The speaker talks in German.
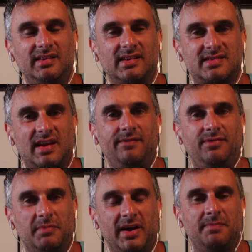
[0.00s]
das
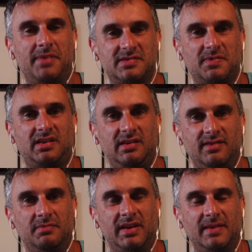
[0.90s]
Kämpfen um eine
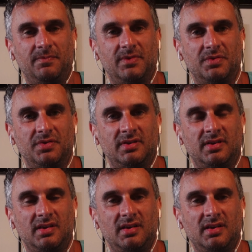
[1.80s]
Perspektive im Leben. Und